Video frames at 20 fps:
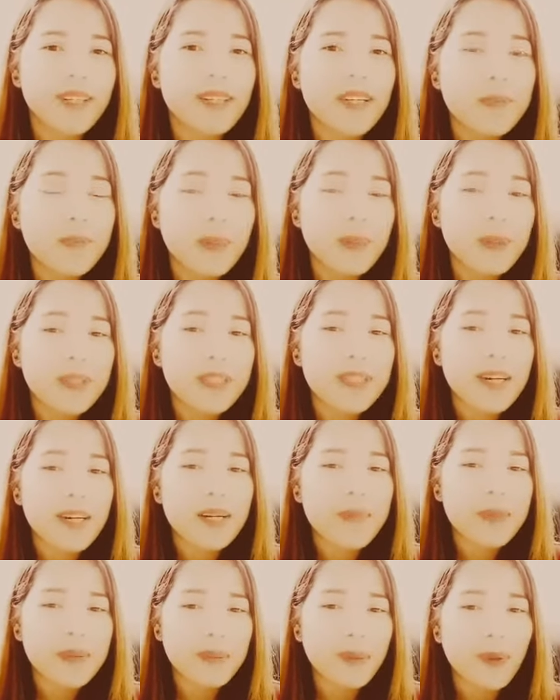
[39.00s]

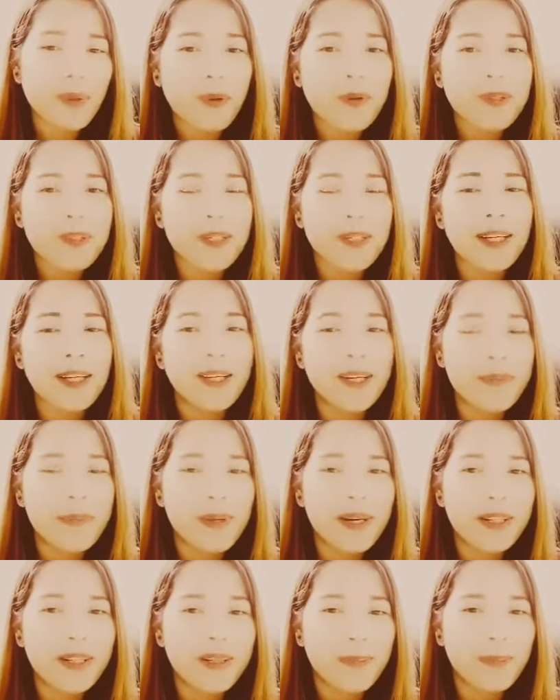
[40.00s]
Nagpapasalamat po ako kay
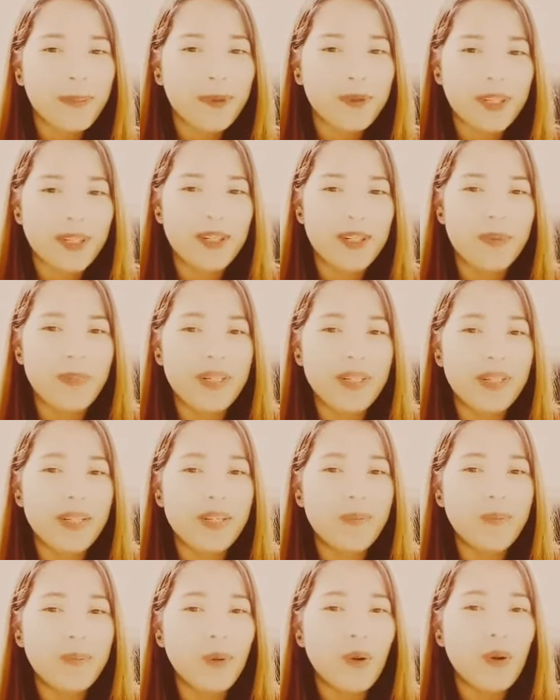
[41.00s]
kabayan po dahil
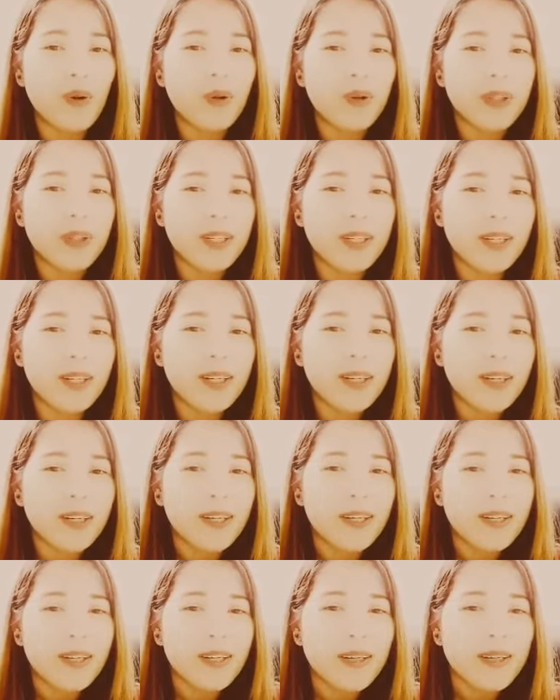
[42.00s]
binigyan po ako niya ng
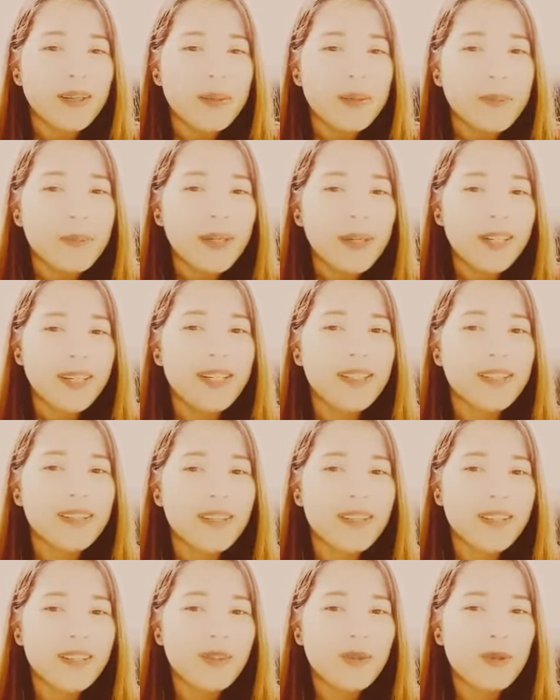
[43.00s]
maliit
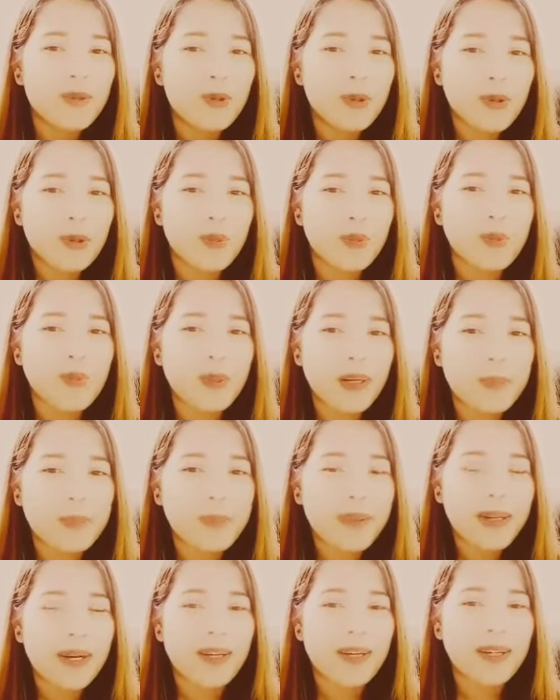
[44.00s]
na negosyo para
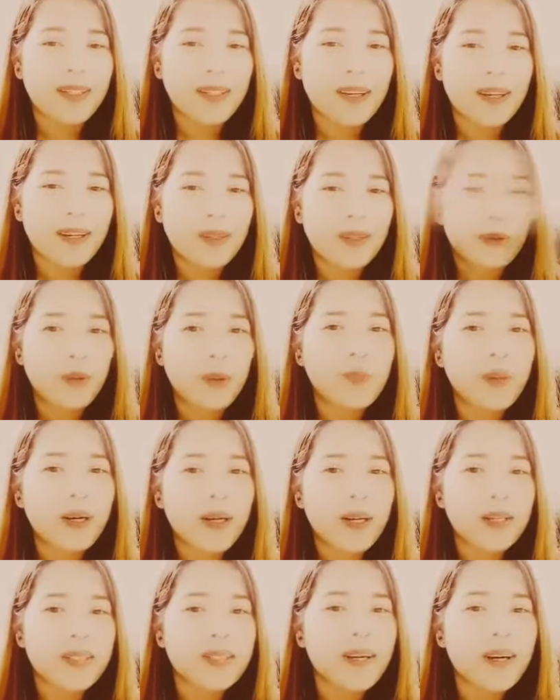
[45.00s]
pagkakitaan ko
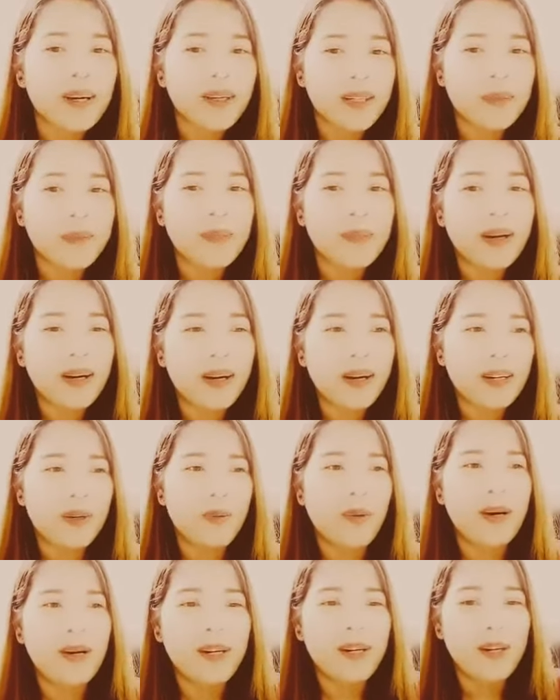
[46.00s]
para sa aking
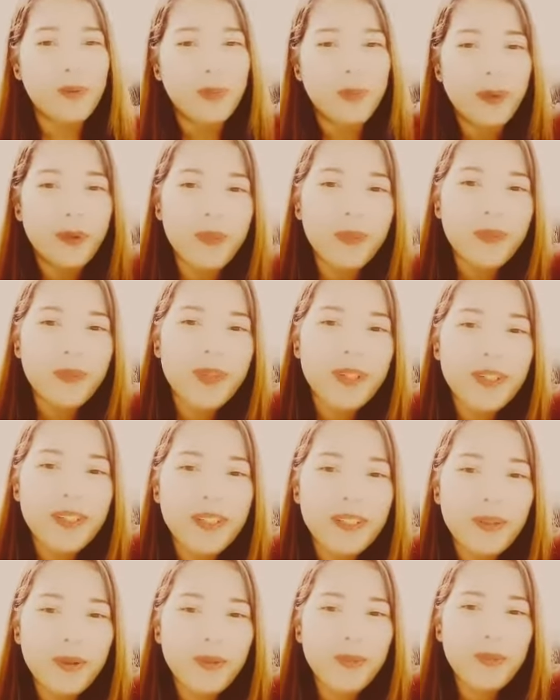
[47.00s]
pang-araw-araw po.
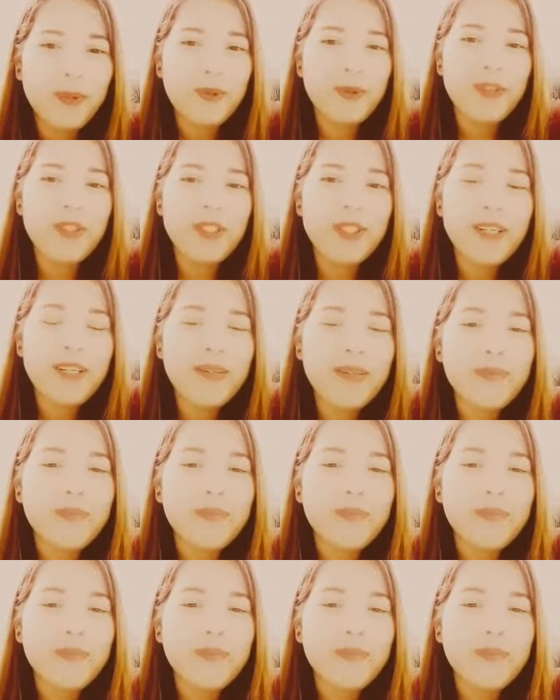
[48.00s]
Kaya ito po siya.